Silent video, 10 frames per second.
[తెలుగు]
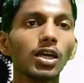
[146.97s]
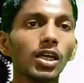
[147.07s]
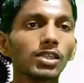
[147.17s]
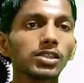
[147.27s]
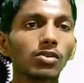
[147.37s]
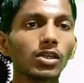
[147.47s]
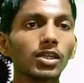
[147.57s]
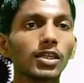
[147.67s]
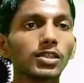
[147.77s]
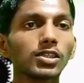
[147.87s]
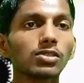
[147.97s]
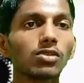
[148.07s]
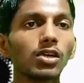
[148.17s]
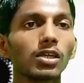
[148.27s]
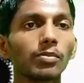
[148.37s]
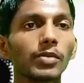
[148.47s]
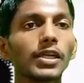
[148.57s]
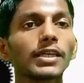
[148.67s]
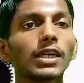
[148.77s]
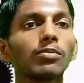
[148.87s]
ఎలా సర్వర్ కనెక్ట్ చేసుకోవాలంటే
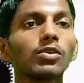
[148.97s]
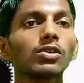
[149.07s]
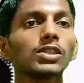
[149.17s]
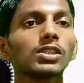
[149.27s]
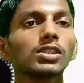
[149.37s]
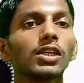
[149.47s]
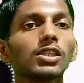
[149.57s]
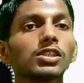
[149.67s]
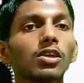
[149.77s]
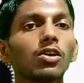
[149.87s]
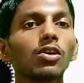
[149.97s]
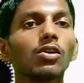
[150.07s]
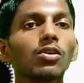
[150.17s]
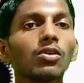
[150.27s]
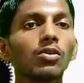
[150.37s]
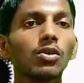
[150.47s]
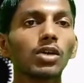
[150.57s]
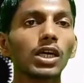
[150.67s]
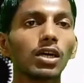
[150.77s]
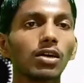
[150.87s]
పైన టాప్లో వచ్చేసి రైట్ సైడ్లో
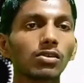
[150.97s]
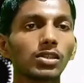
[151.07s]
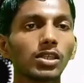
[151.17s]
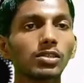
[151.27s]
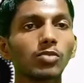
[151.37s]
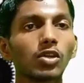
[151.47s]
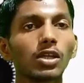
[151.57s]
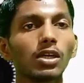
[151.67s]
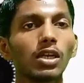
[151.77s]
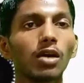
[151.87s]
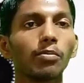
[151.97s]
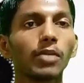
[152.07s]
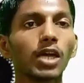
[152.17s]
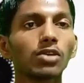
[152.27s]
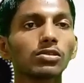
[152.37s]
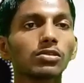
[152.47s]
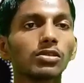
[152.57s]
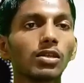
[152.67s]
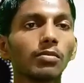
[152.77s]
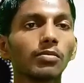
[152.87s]
ఒక ఒక దేశం ఒక ఫ్లాగ్
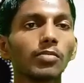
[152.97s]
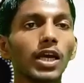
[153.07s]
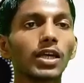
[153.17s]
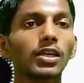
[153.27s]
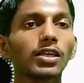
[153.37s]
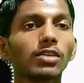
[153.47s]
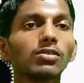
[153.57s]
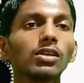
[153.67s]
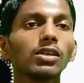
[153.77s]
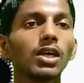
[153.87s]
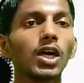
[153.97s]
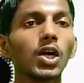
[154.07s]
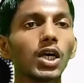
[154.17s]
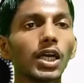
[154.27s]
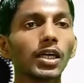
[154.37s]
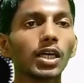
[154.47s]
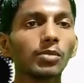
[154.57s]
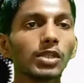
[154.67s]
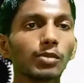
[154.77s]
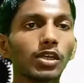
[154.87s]
వస్తుంది ఫ్లాగ్ ఐకాను ఒక ఐకాన్
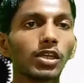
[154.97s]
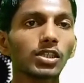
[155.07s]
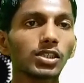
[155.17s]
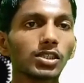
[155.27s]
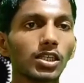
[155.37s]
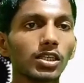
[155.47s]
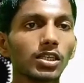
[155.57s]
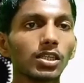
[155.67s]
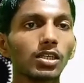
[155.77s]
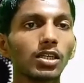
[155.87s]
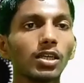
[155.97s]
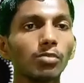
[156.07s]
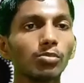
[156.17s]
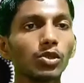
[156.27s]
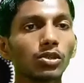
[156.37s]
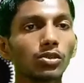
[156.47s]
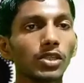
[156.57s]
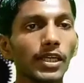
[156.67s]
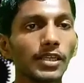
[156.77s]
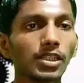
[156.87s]
మీద మీరు క్లిక్ చేశారంటే మీకు
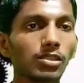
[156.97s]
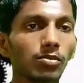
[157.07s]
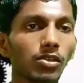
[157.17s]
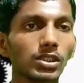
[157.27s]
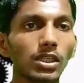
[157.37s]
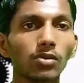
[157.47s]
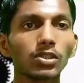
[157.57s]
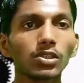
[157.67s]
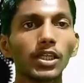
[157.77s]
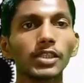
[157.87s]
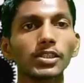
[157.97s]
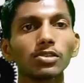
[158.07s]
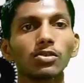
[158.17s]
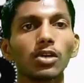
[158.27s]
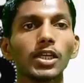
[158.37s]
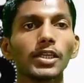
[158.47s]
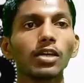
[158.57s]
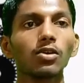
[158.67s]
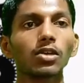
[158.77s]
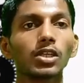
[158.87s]
ఏ దేశం ఒక సర్వర్తో కనెక్ట్ చేసుకోవాలనే
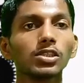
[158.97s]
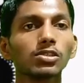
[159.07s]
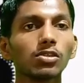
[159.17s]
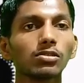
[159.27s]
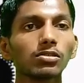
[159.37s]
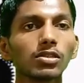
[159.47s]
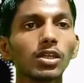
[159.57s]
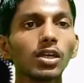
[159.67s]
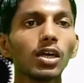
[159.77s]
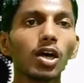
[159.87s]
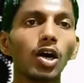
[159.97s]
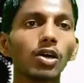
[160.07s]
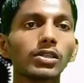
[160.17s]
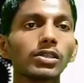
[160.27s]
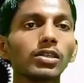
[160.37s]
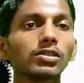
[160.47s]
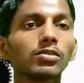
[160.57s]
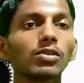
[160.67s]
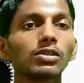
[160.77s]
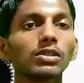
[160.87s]
ఒక లిస్ట్ వస్తుంది ఒక దేశం
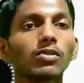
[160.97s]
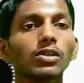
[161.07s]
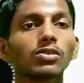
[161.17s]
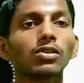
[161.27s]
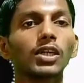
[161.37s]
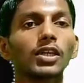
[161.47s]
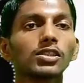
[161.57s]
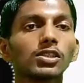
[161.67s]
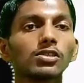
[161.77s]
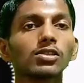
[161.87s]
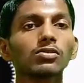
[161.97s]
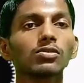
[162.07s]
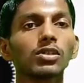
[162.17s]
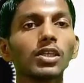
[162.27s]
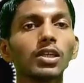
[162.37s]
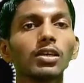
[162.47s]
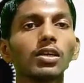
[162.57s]
ఒక సర్వర్తో కనెక్ట్ చేసేసుకోండి